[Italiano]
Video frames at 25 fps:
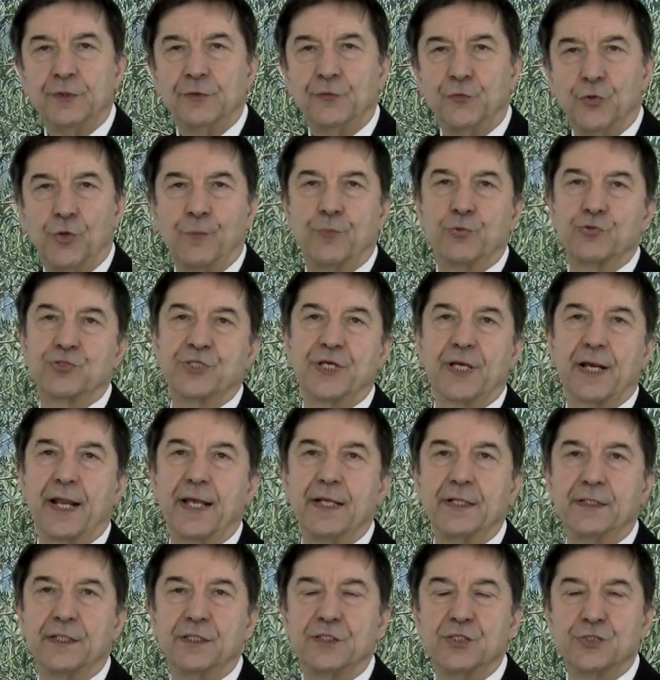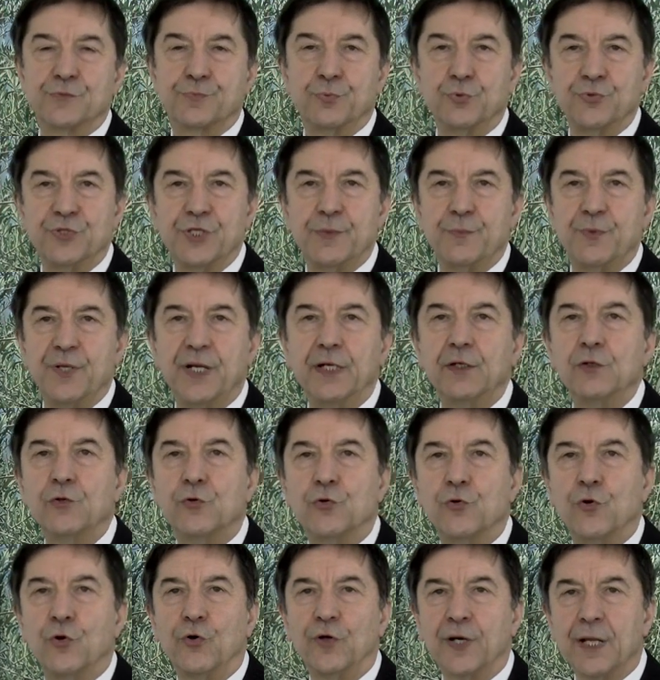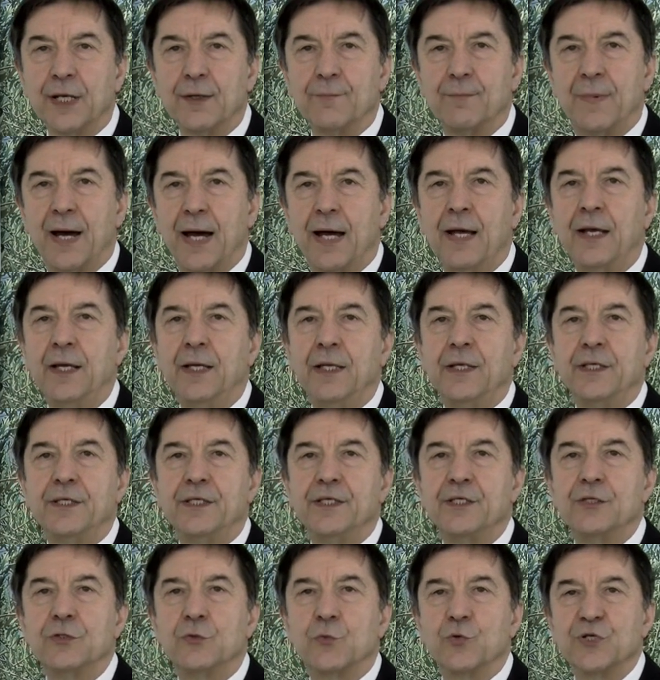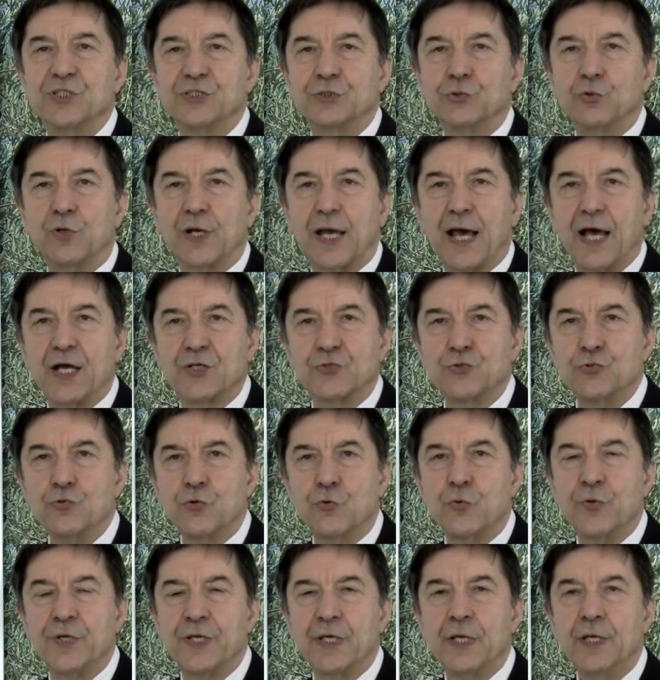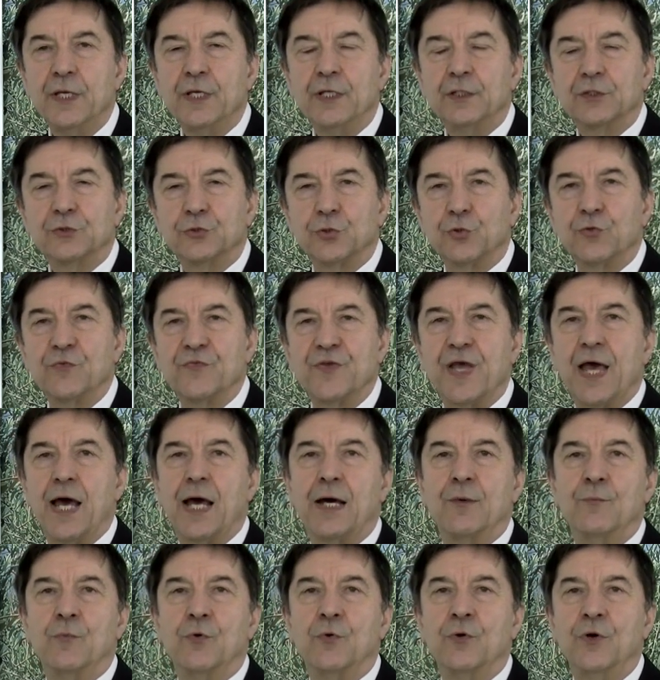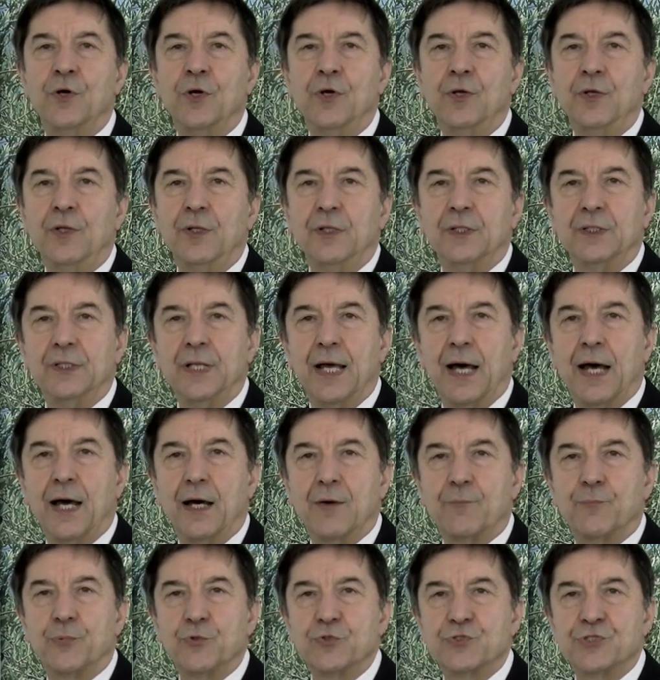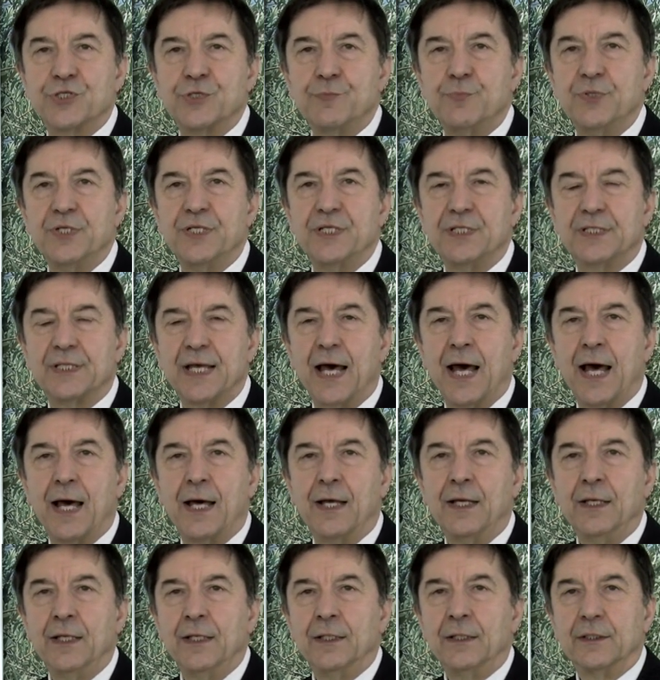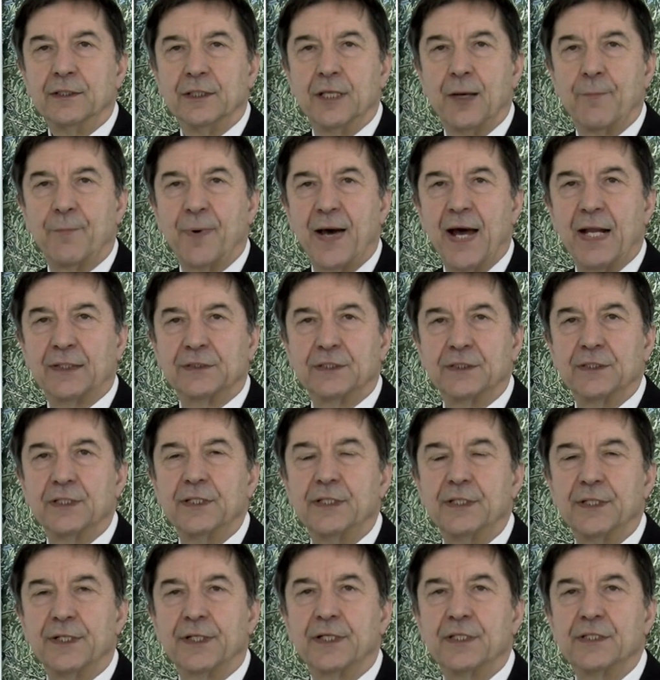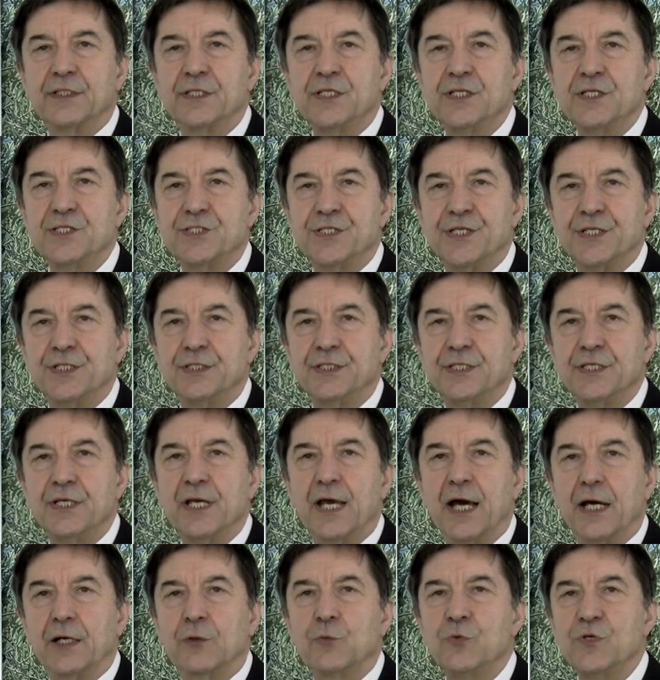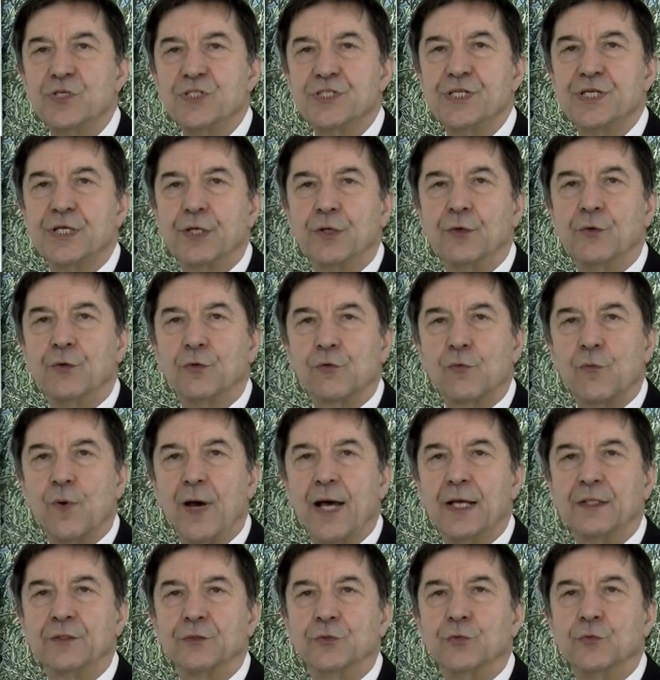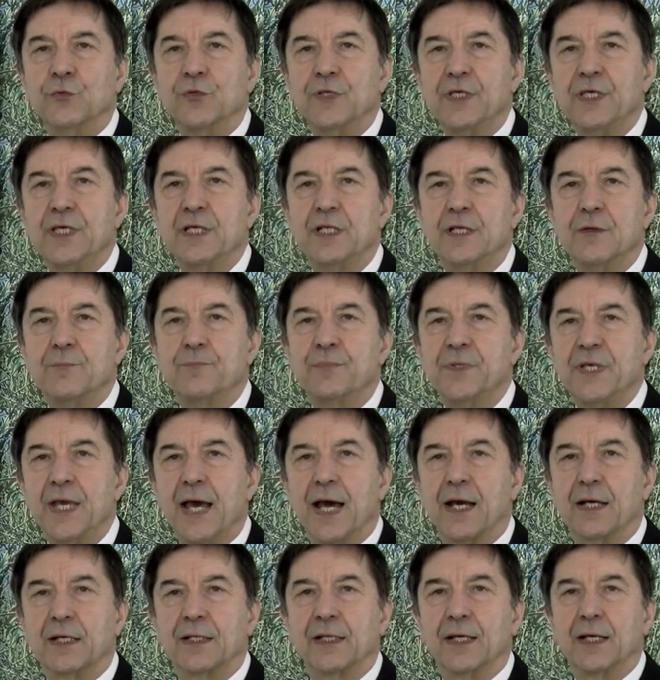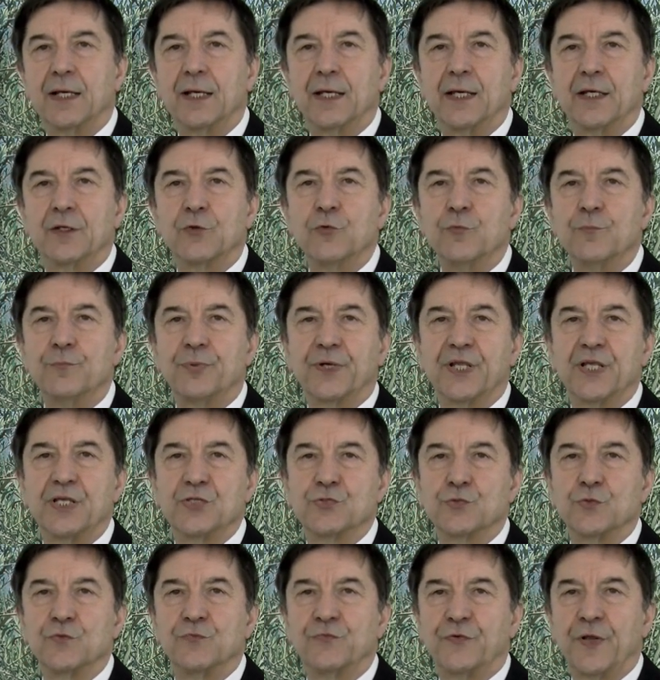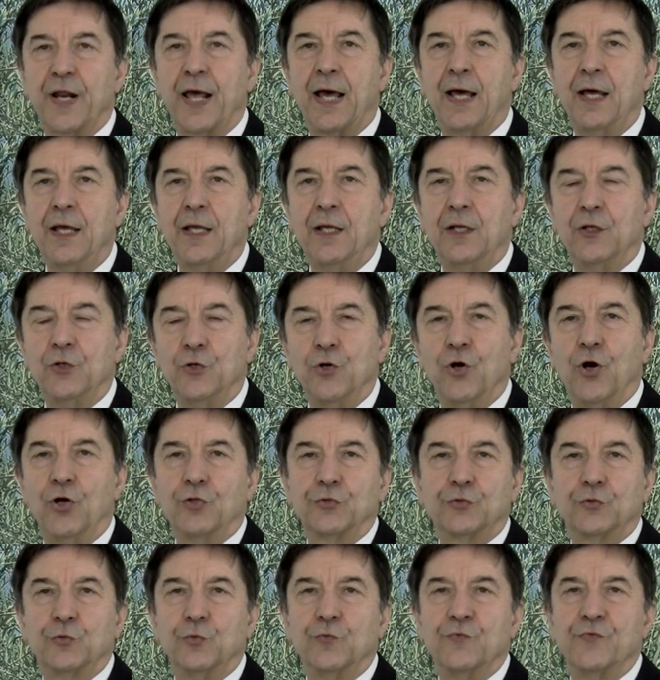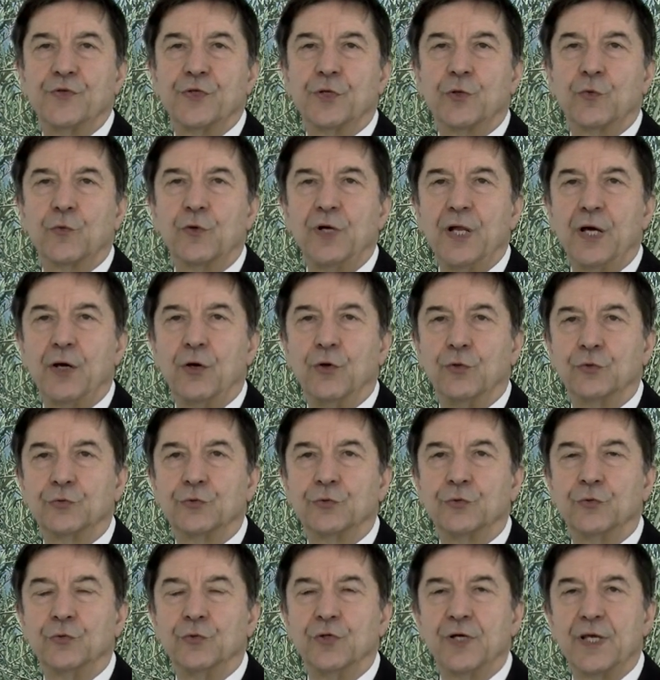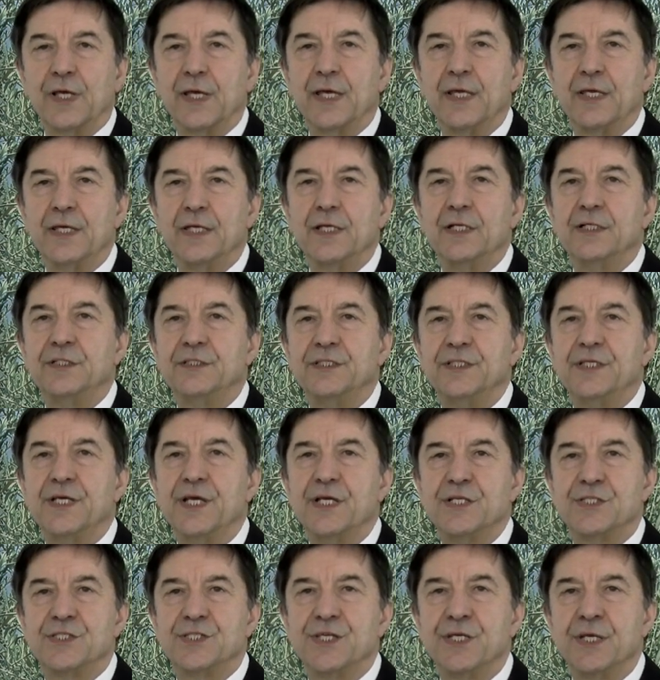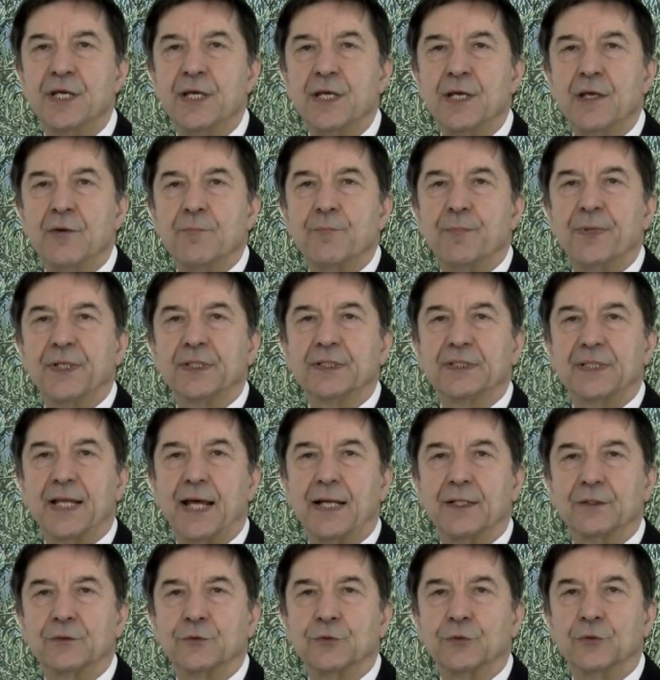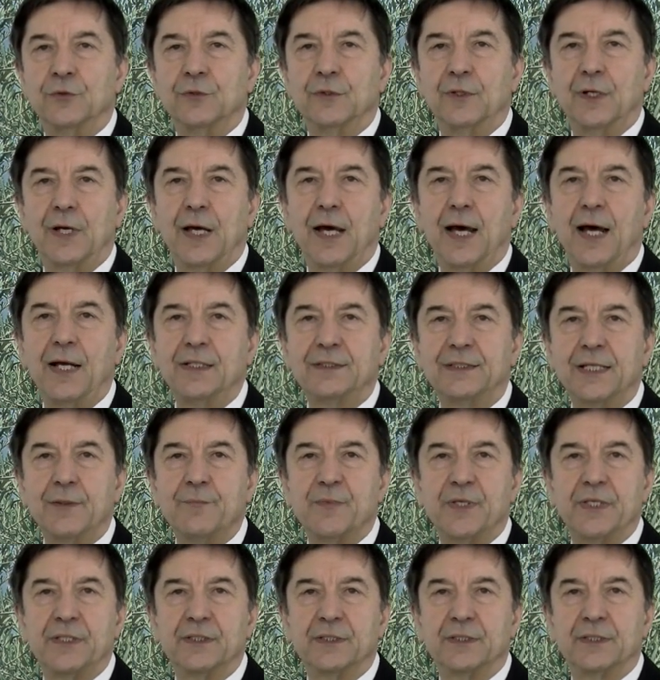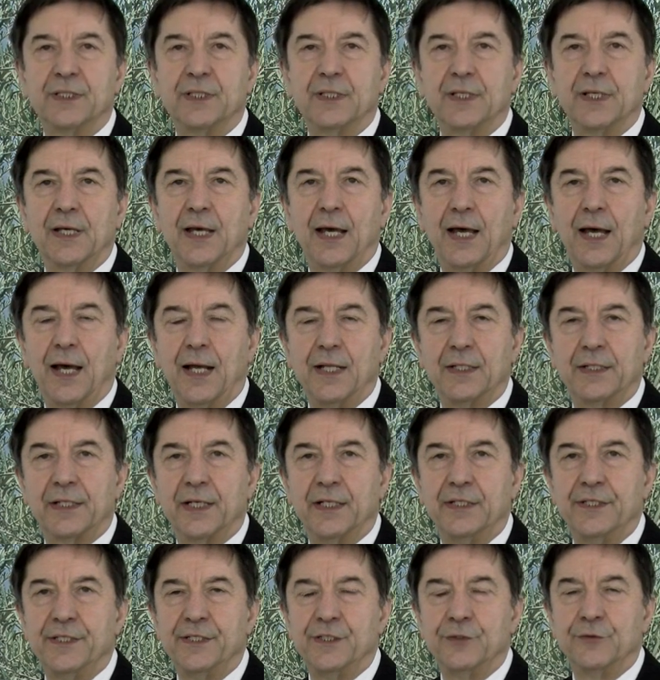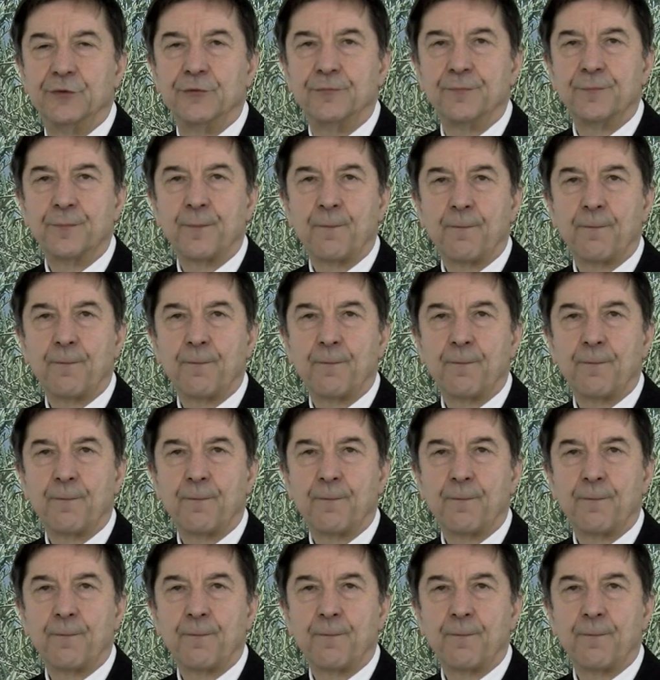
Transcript: Dopo si rende disponibile ancora, ma in questo caso qui troviamo la possibilità da parte delle radici di acquisirlo quando il pH è compreso fra l'8,8 e il 10, pertanto altamente alcalino.